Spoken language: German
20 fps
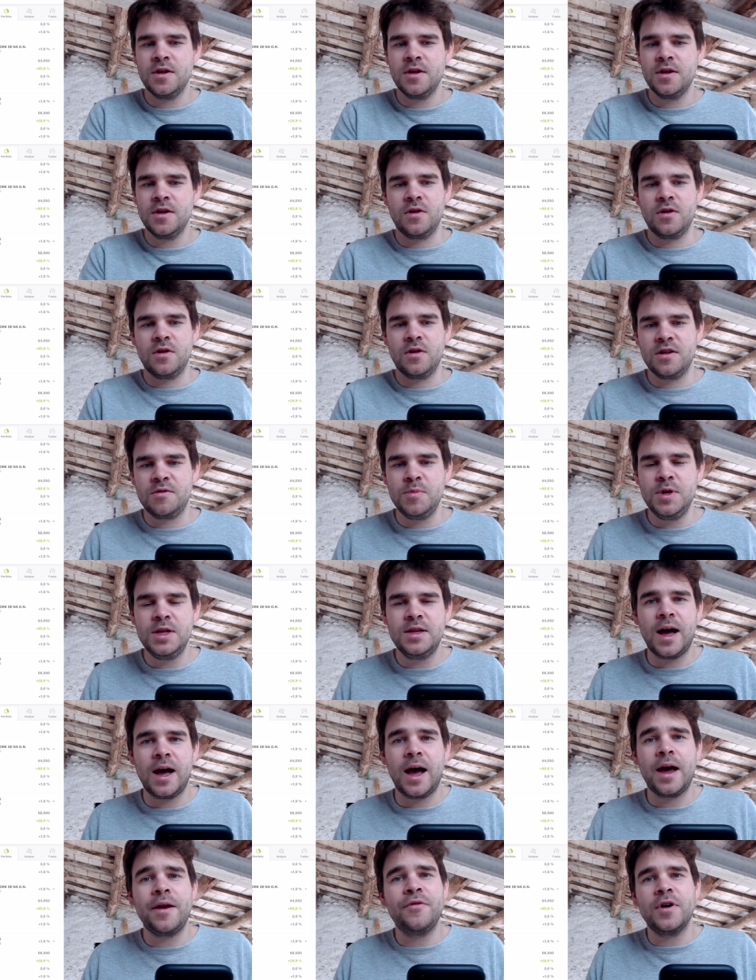sondern ich
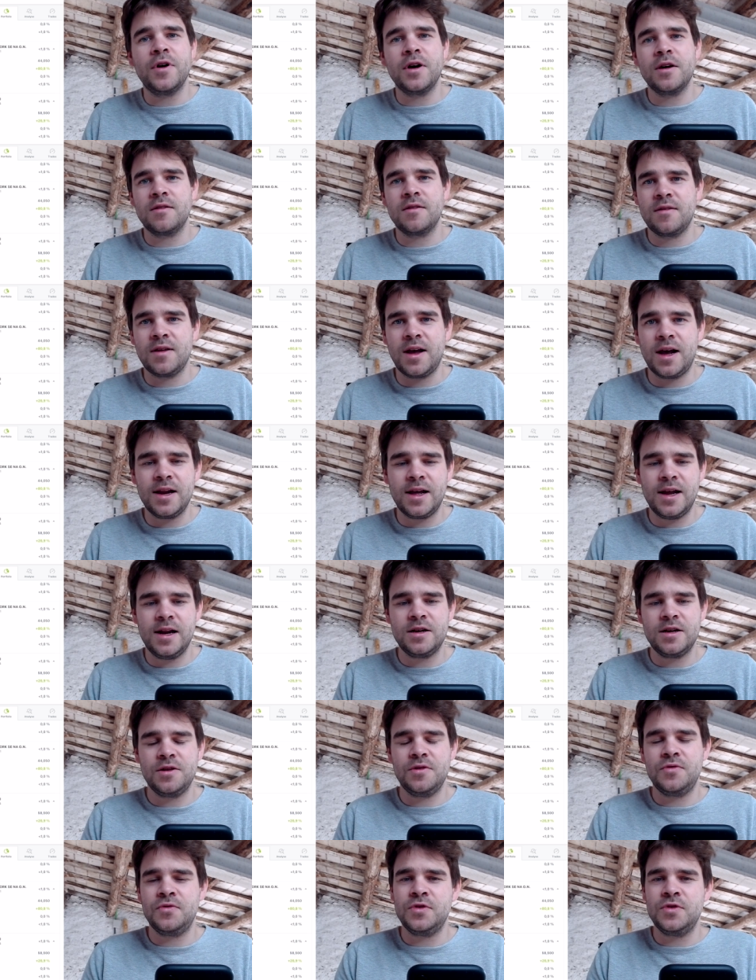miete einfach, zahle
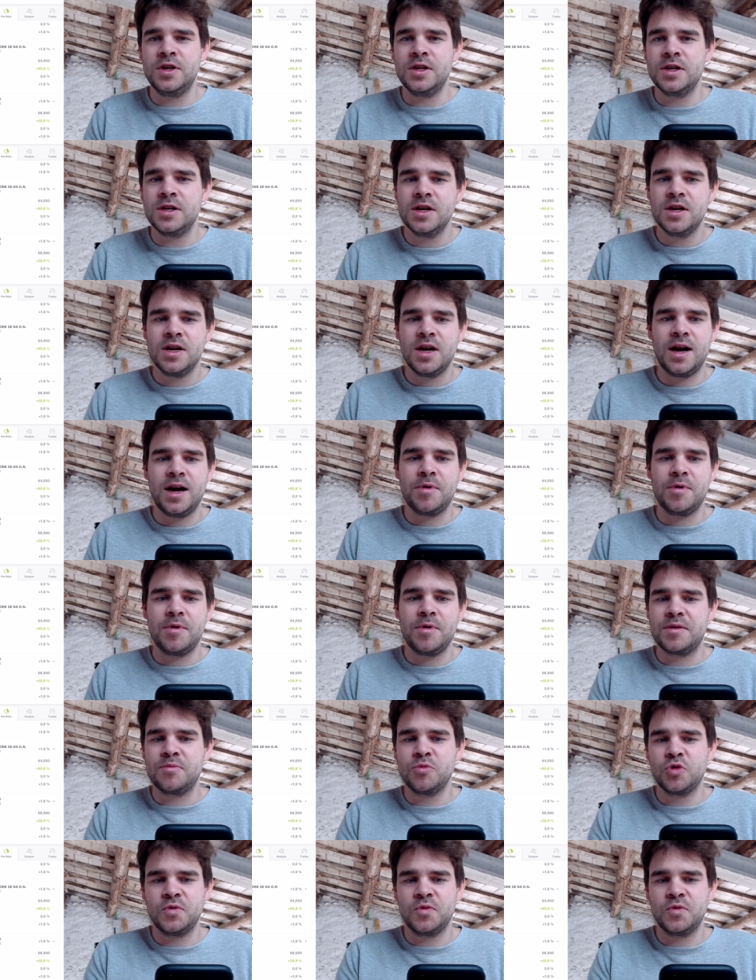relativ viel, aber ich
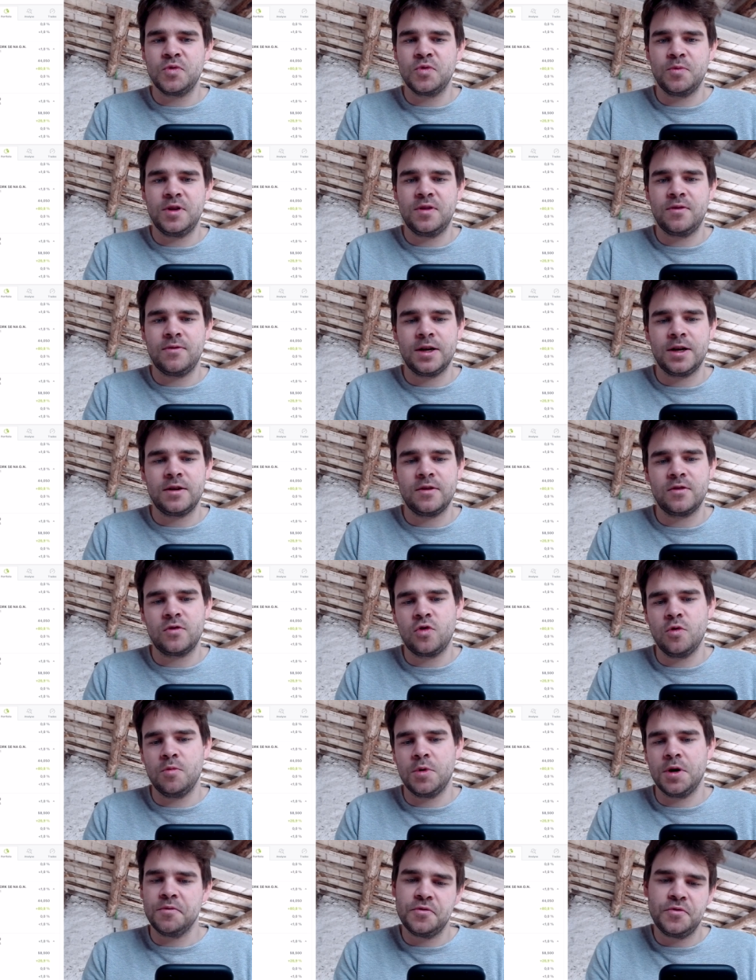muss mich um nichts weiteres
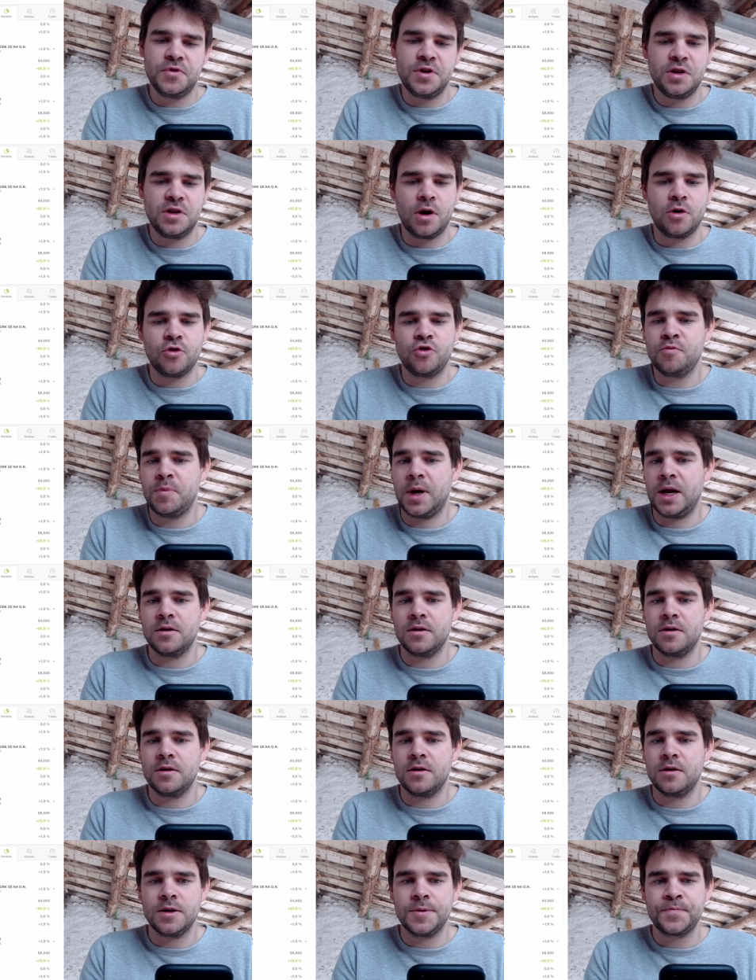kümmern. Finde ich auch spannend.
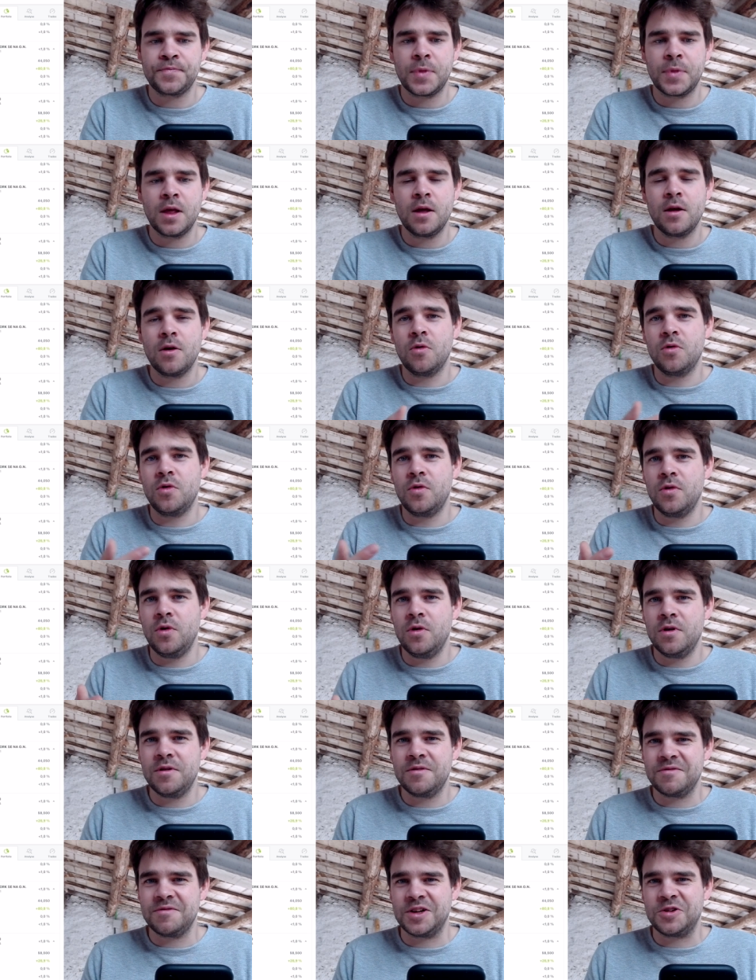Ja.
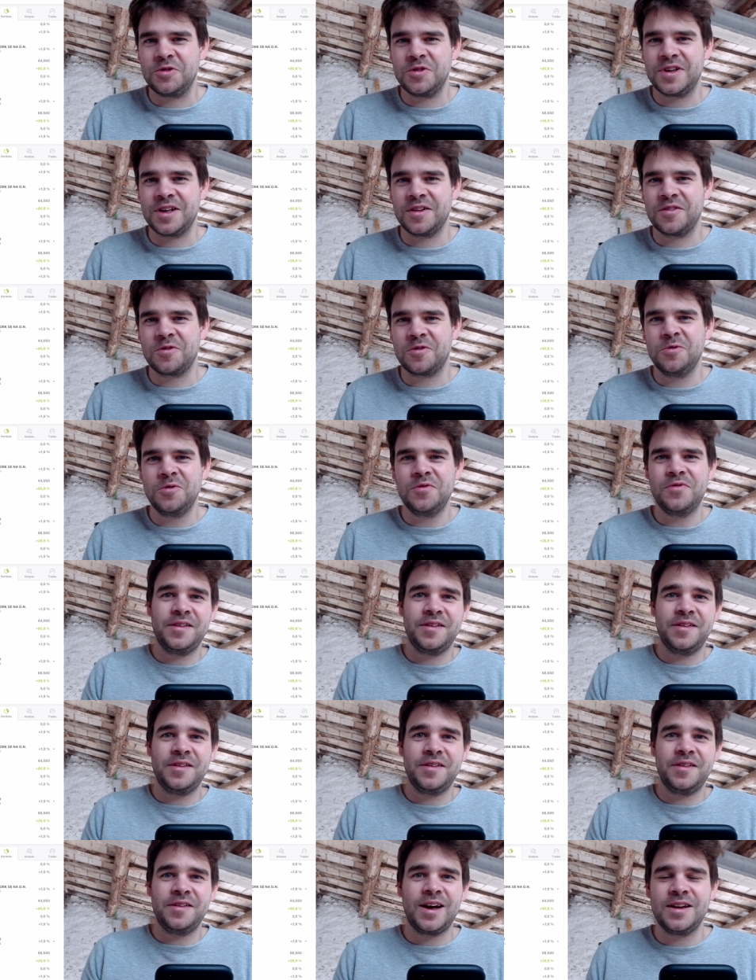Und natürlich ganz gut, weil
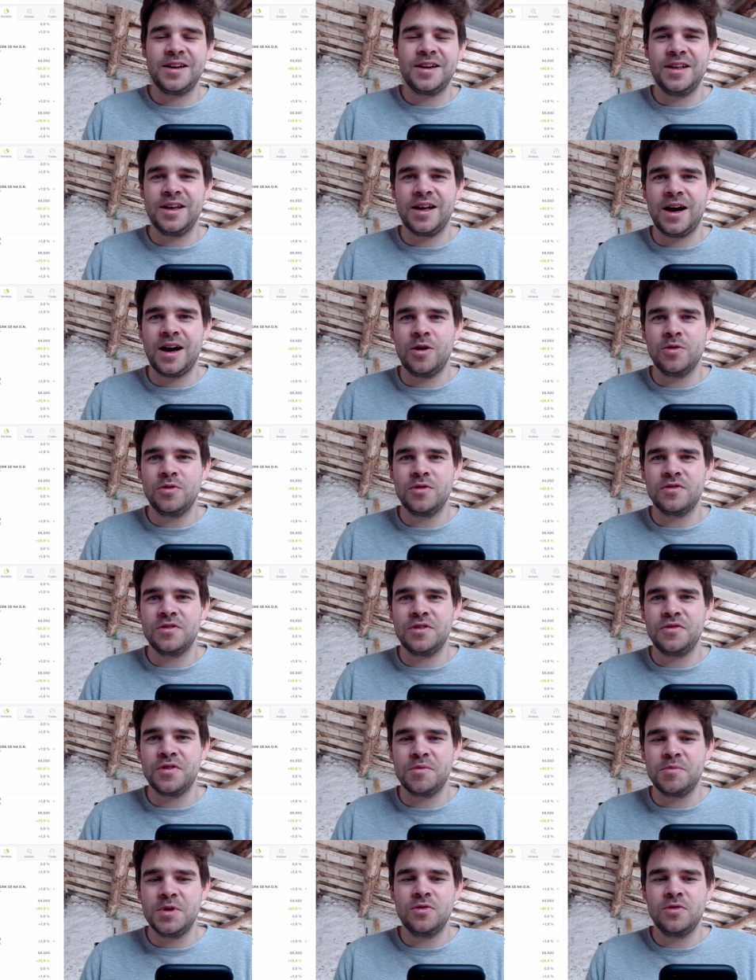sie gerade ihre Autos nicht
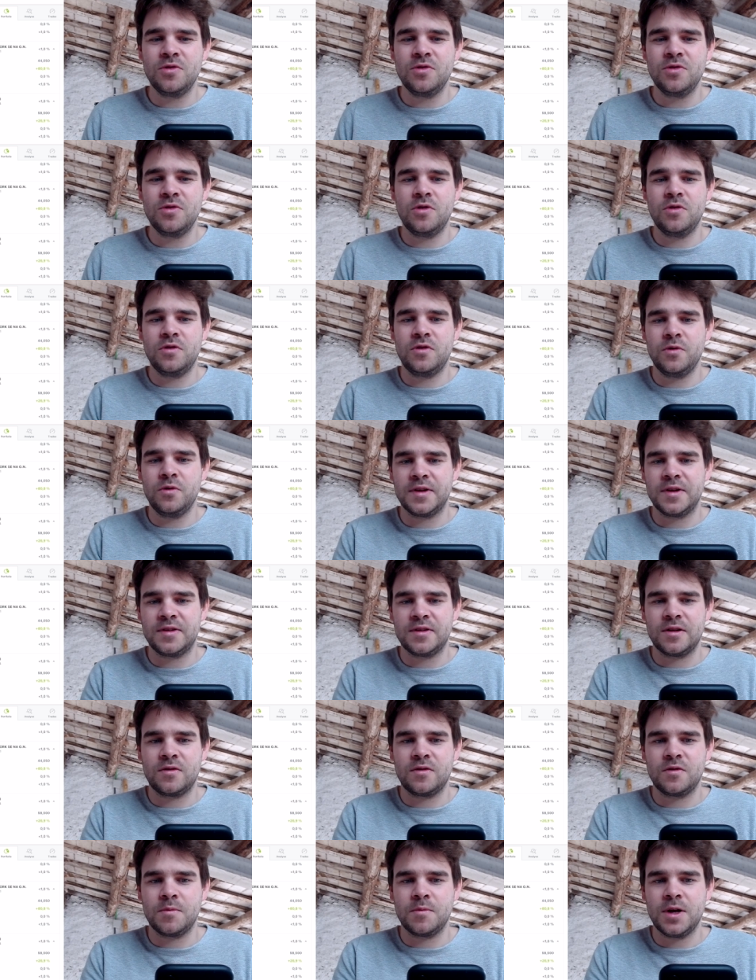vermieten können, sowas
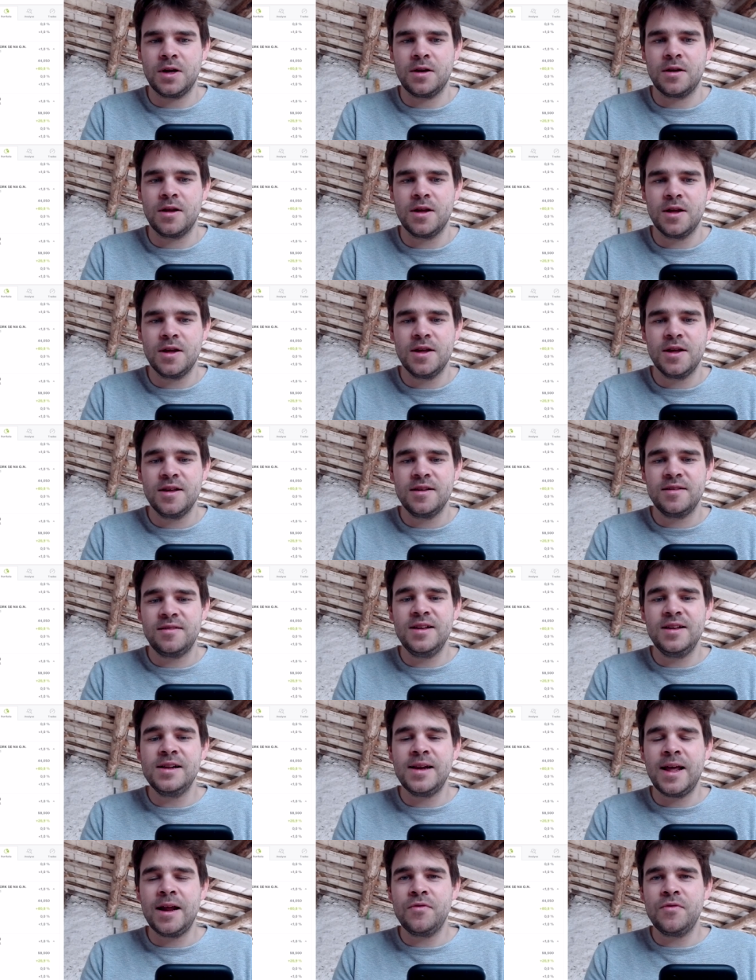dann zu machen.
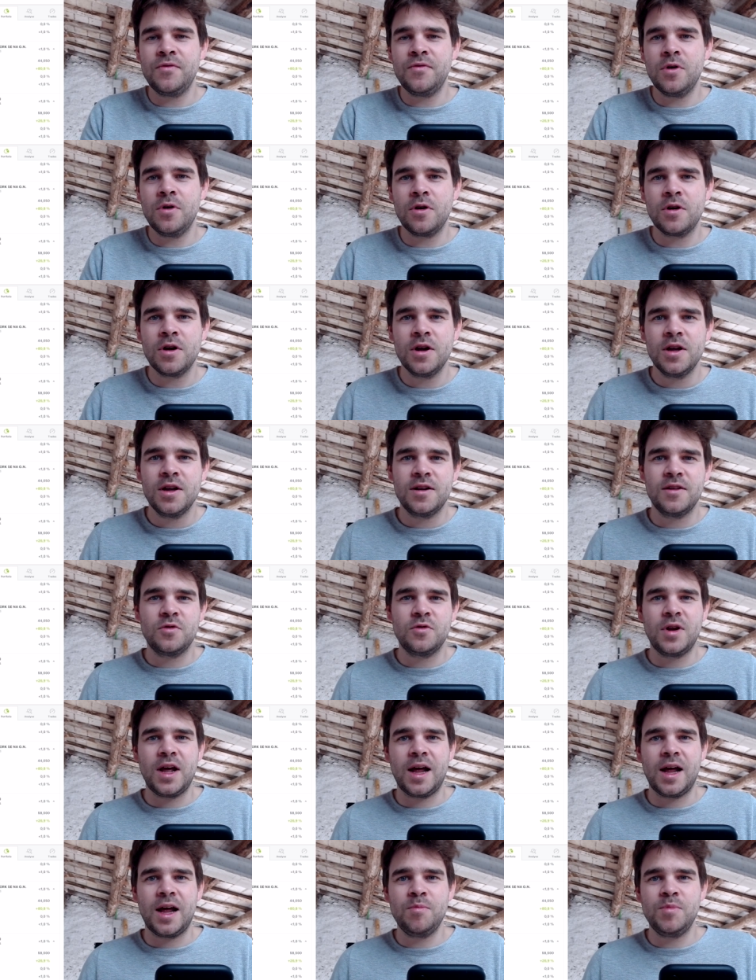Seal Network, das ist so
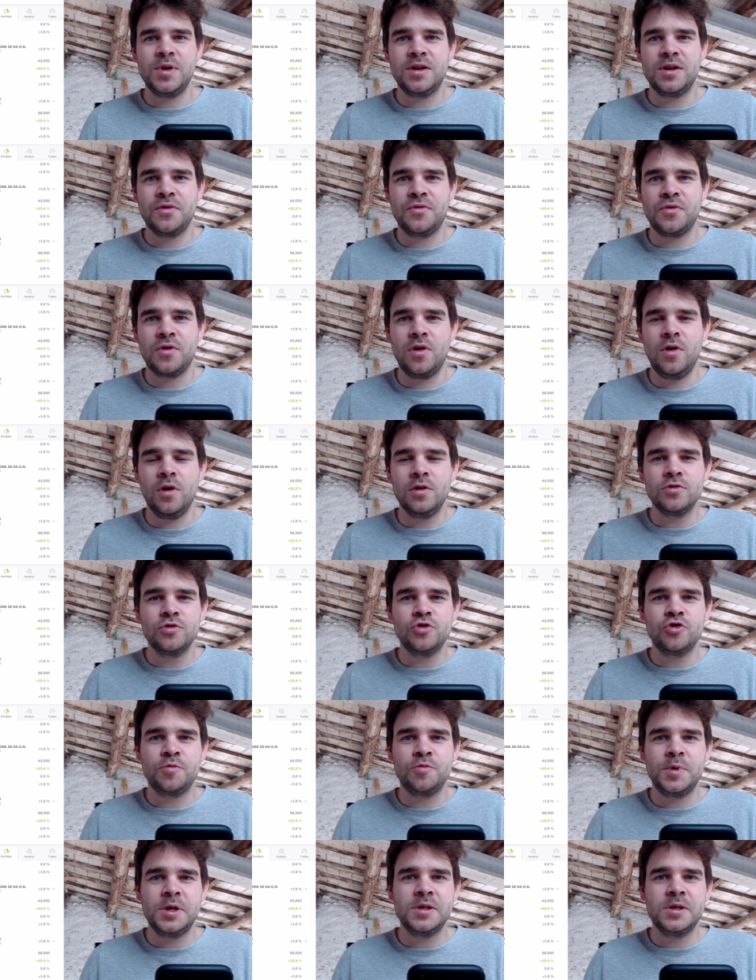der Anbieter von
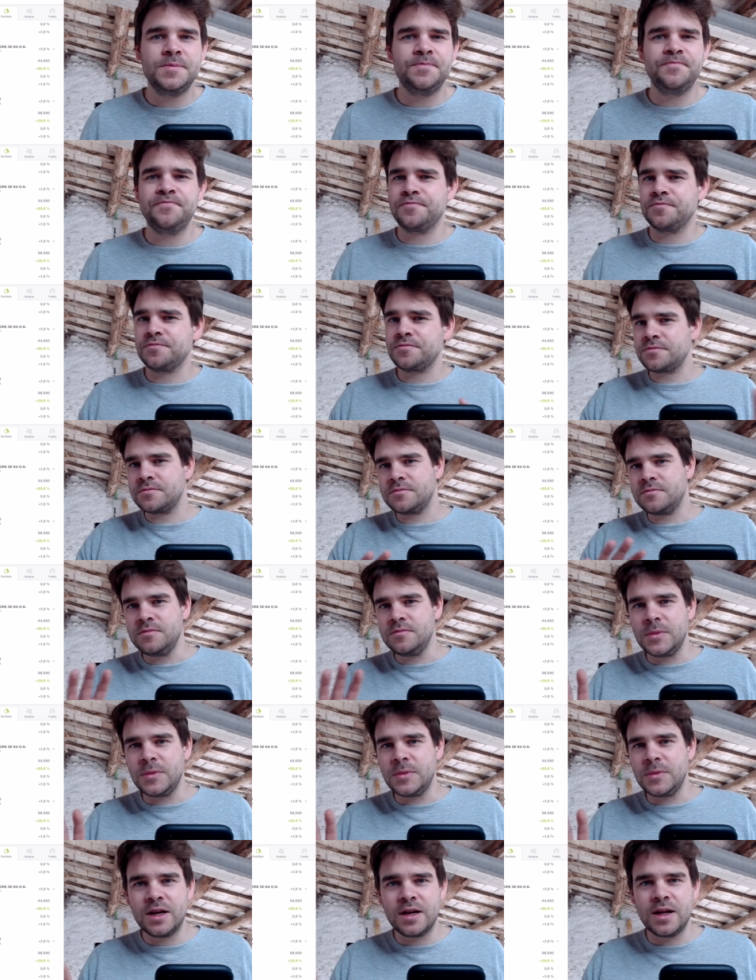Lottospielen,
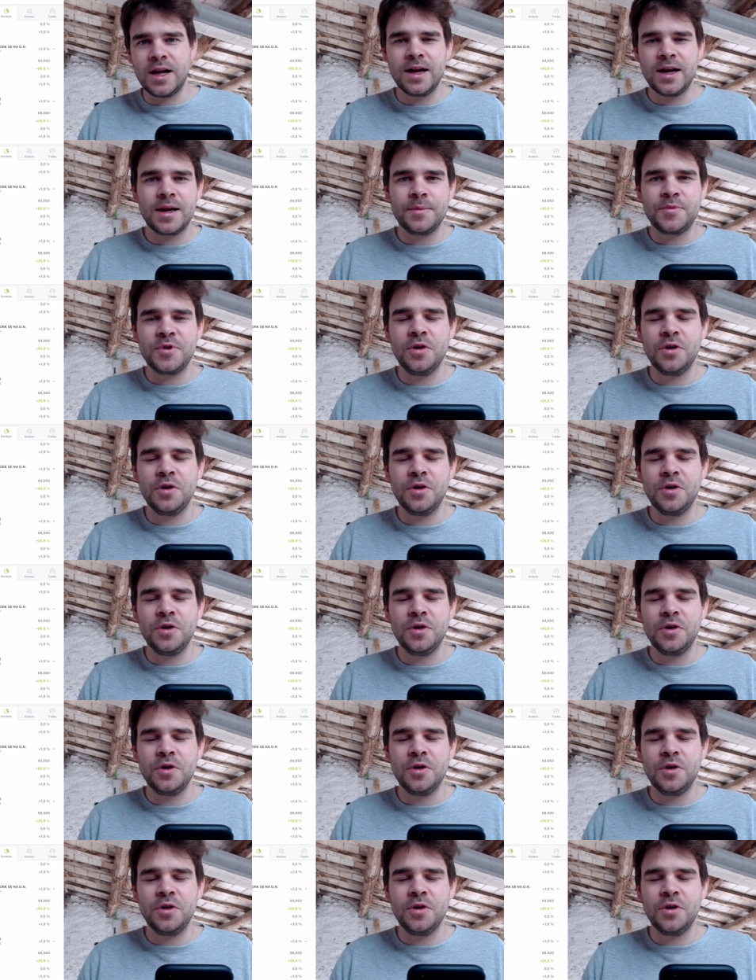ja, gab es ja